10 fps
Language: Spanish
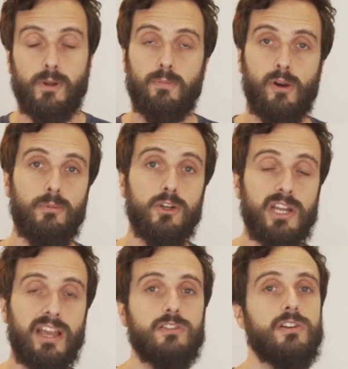pero por lo menos
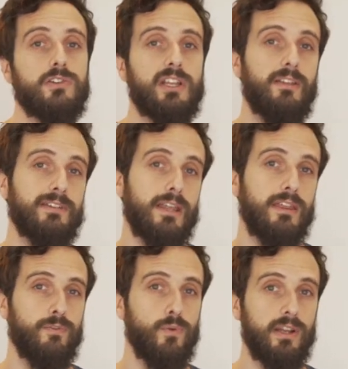aquellos en los que te vas a
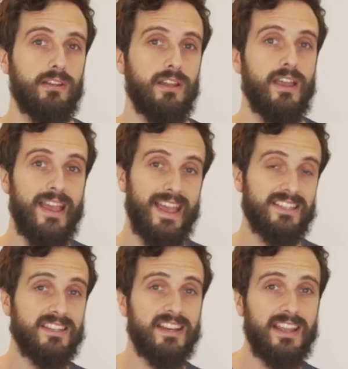hacer fuerte.
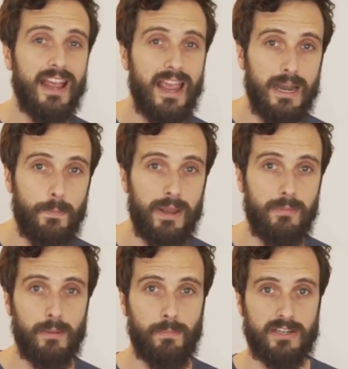Ese sería el
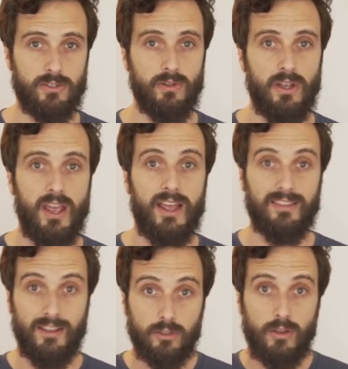primer paso.
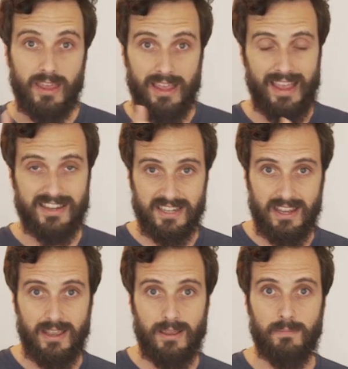Dentro de
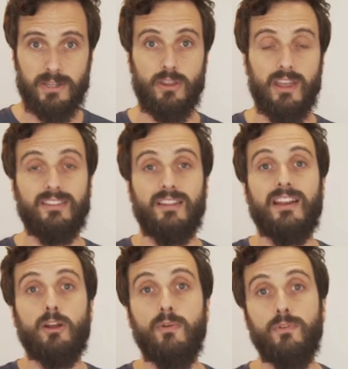ese paso de
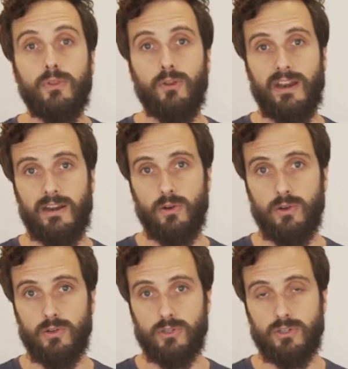entender cómo funcionan los
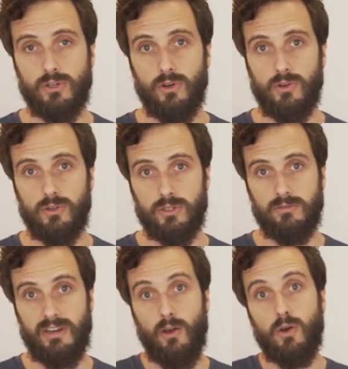los,
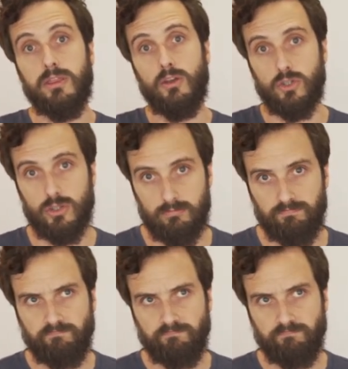negocios,